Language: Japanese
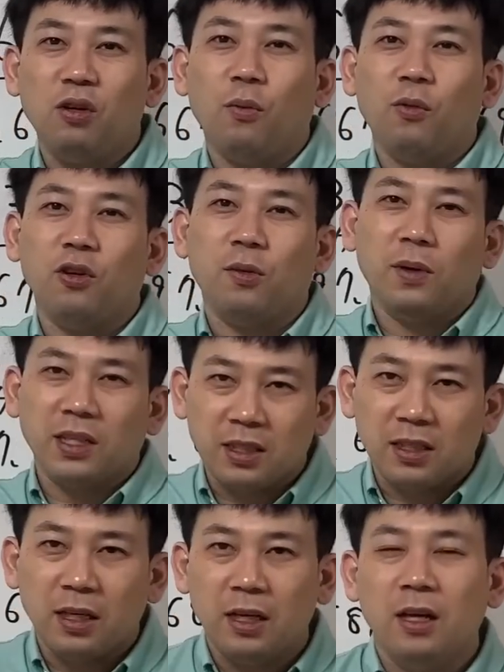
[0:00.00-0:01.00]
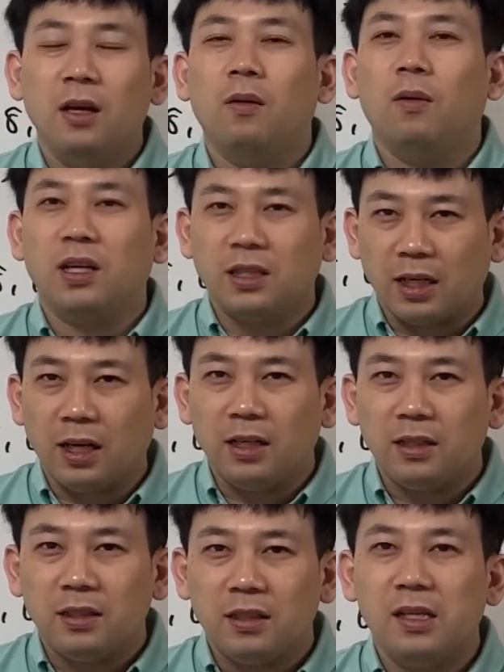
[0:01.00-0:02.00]
思います。分かったかな
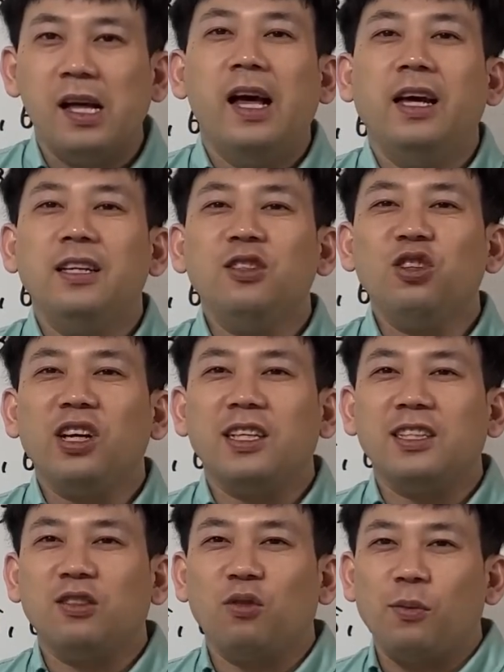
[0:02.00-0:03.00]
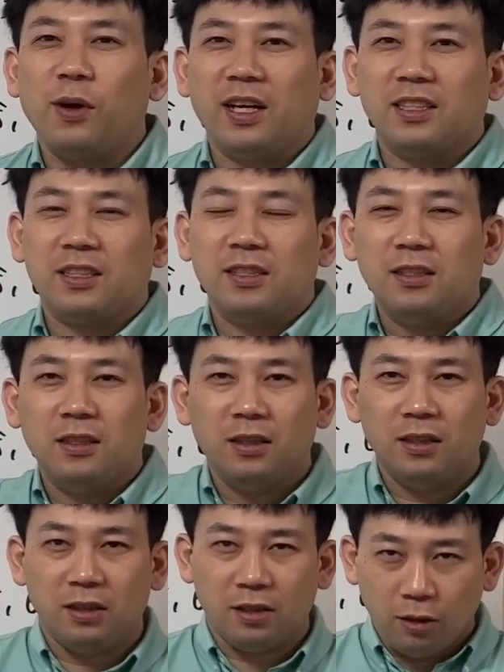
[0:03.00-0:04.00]
以上で解説を終わります。
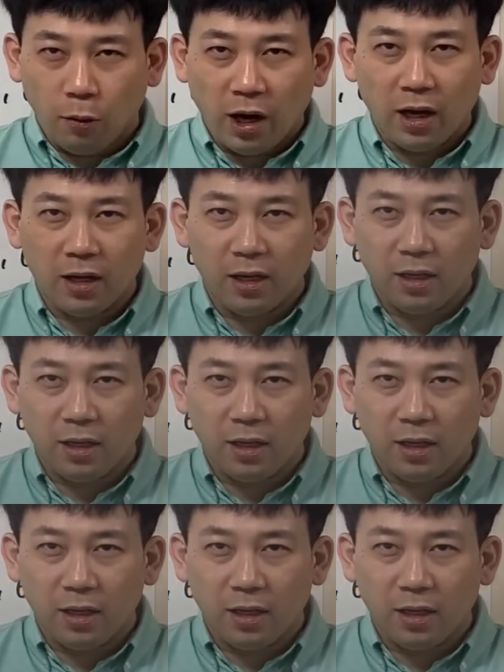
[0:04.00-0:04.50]
では。